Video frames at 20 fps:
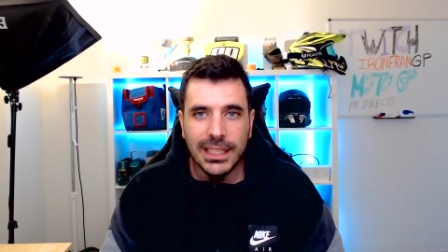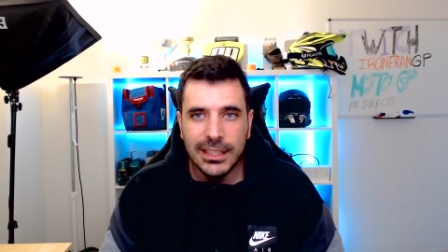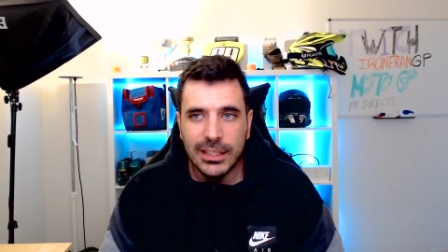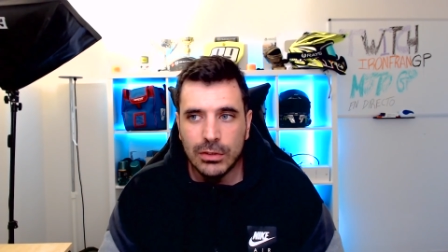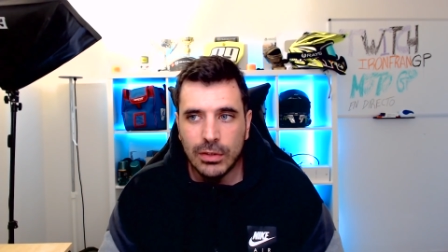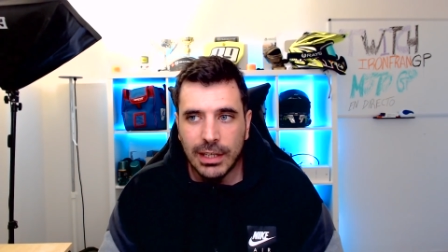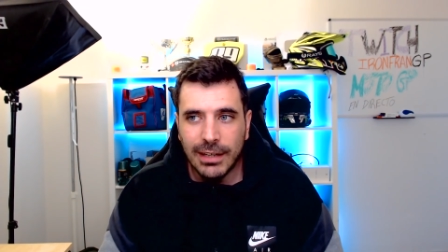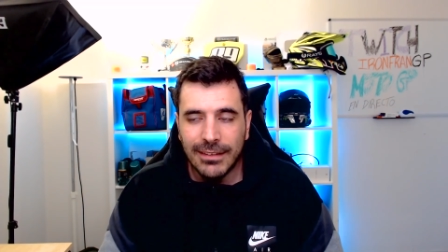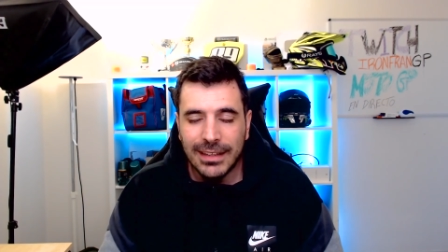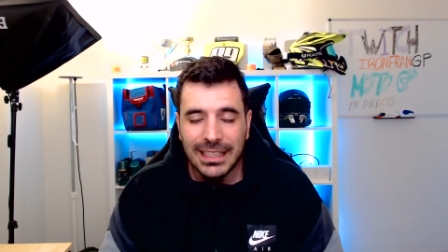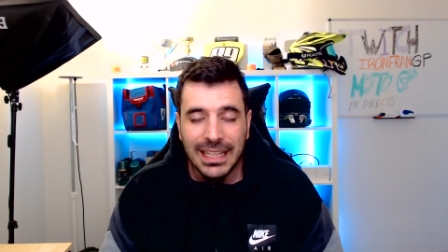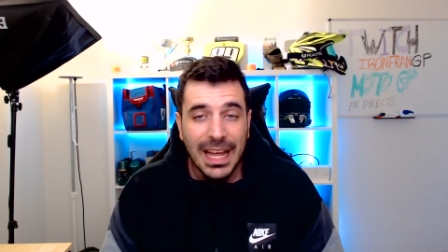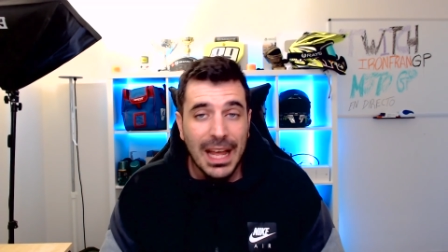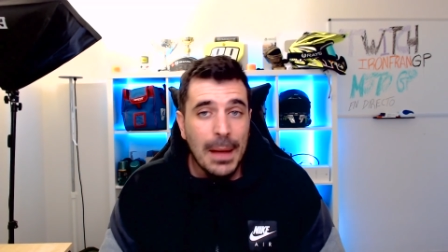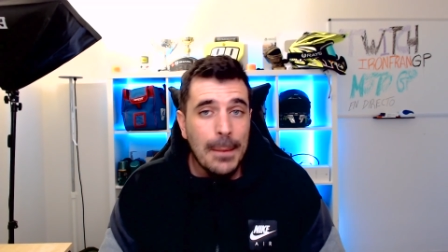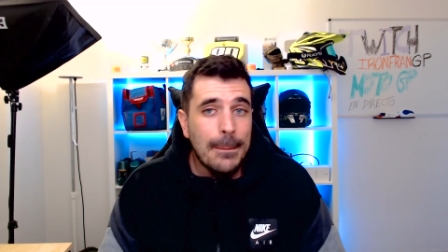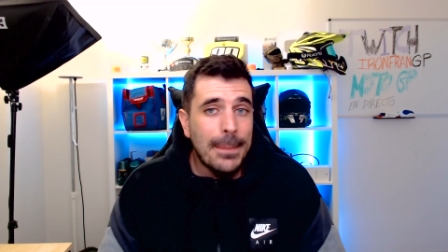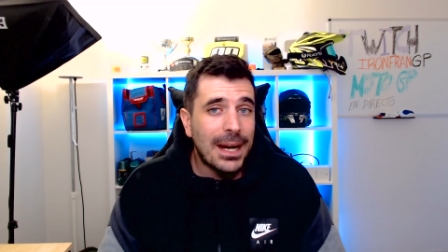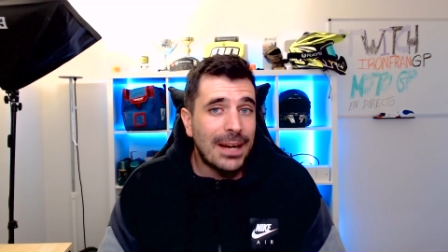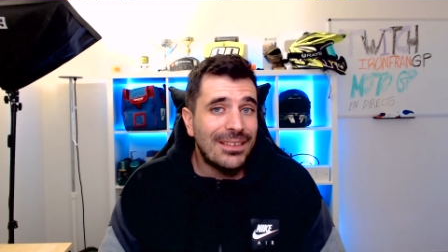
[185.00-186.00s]
a Tito Rabat
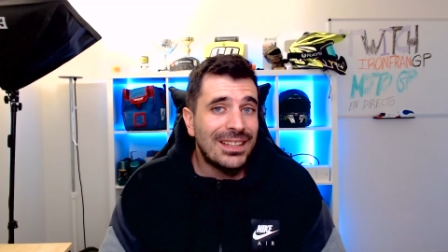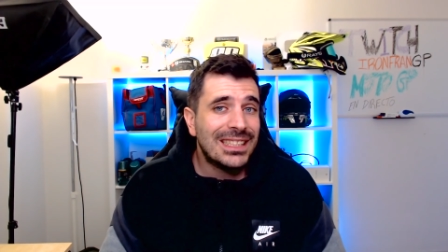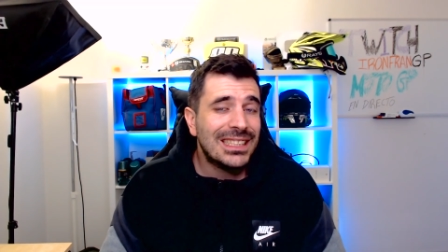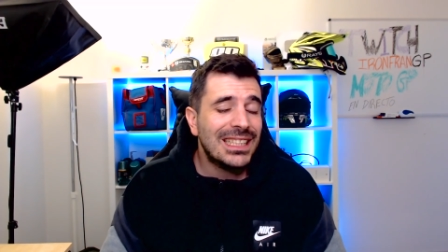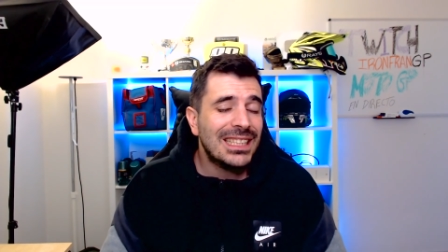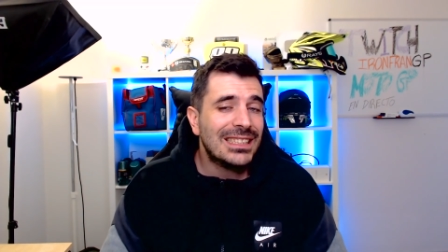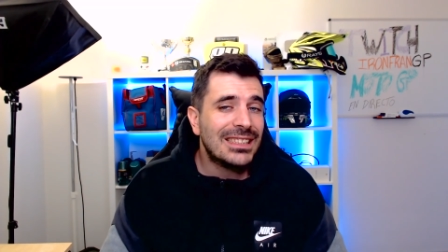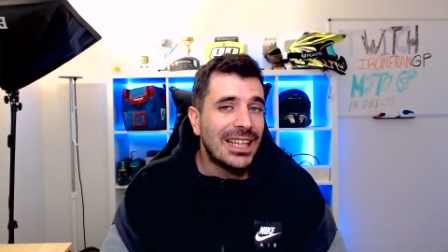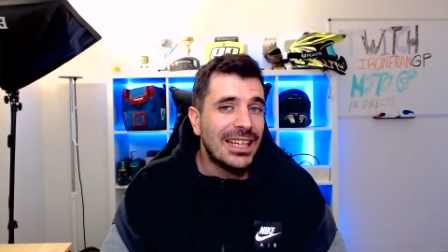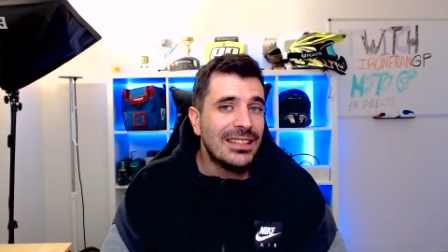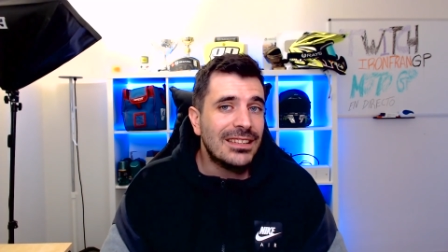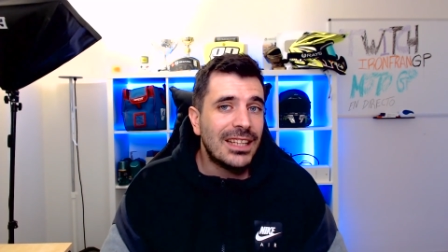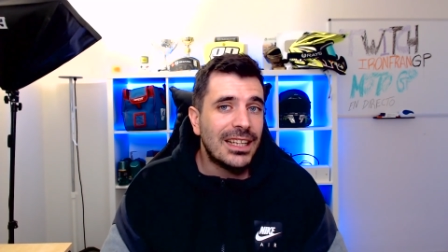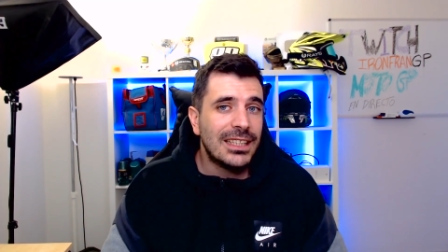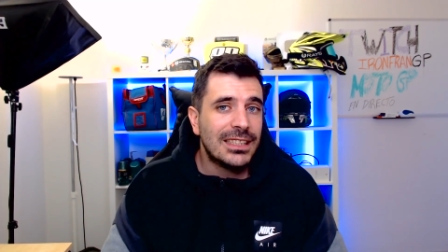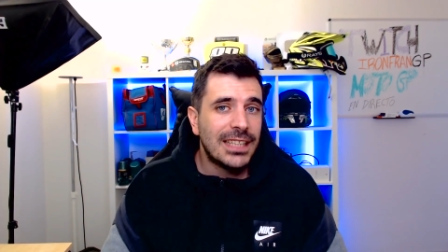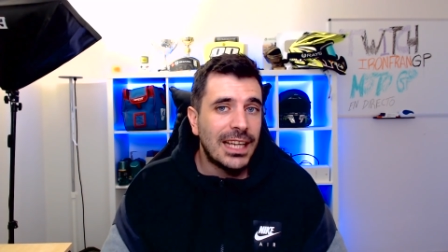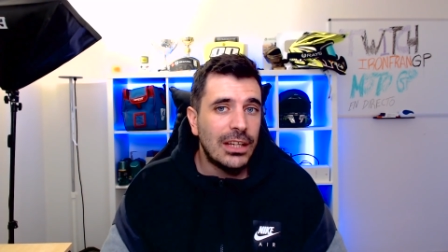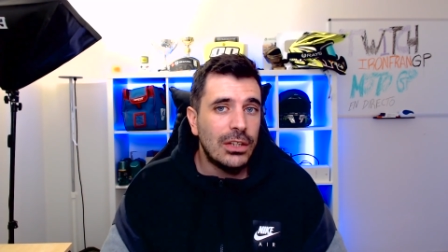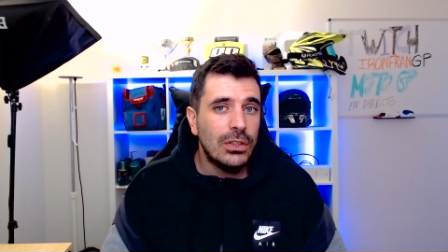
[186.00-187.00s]
para ver si está
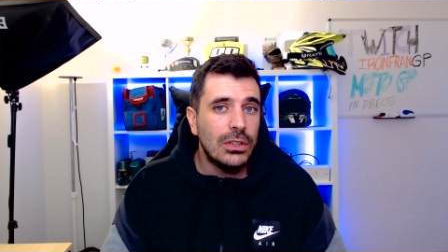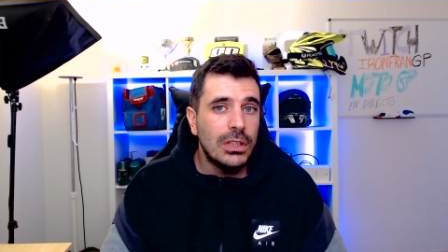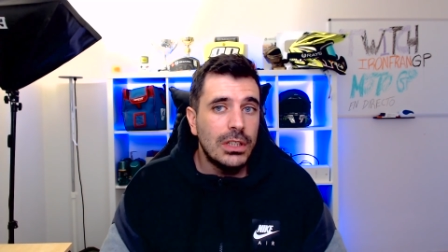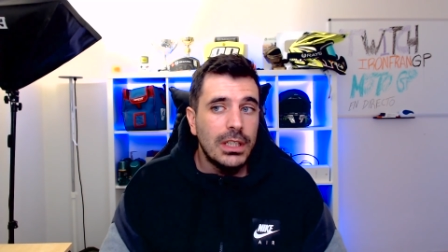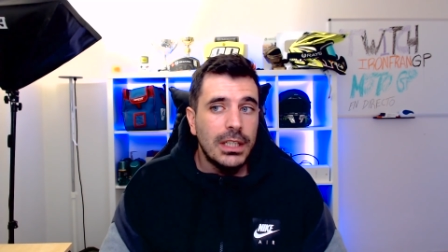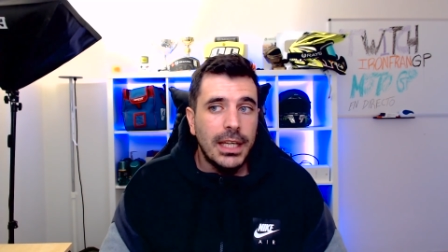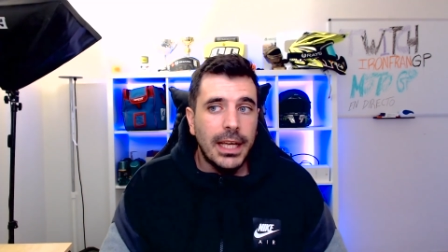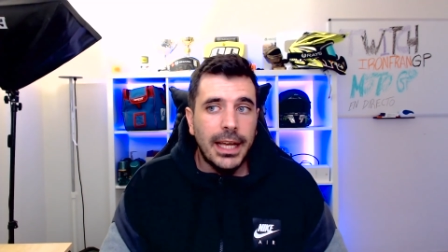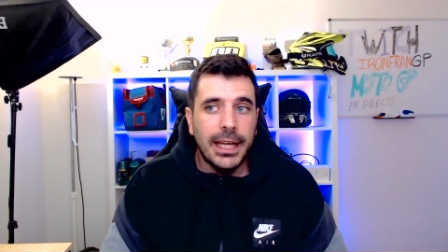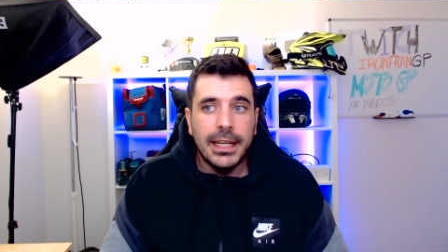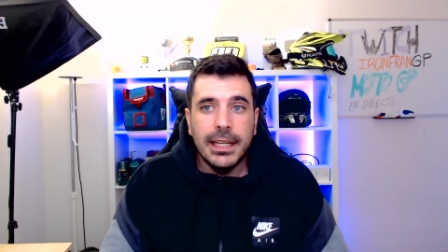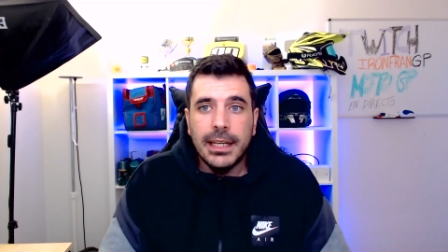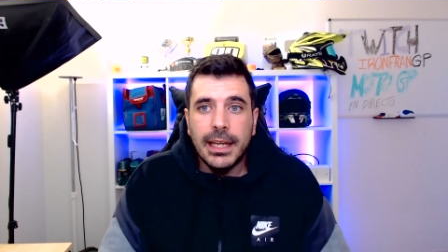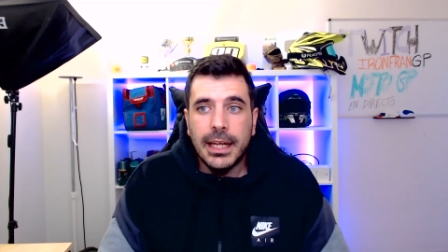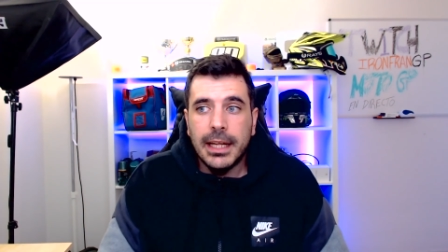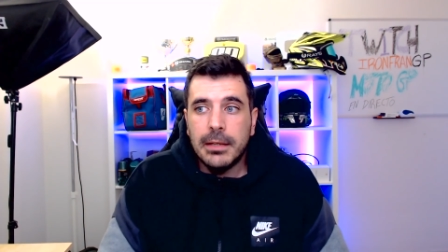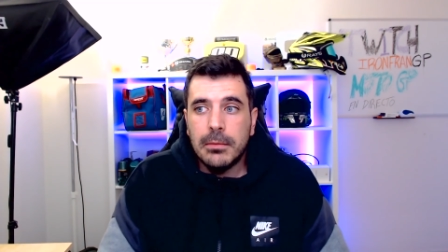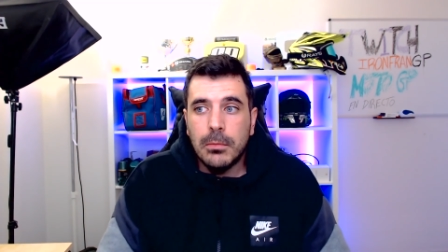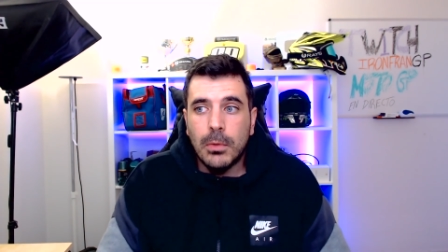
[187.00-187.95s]
interesado en,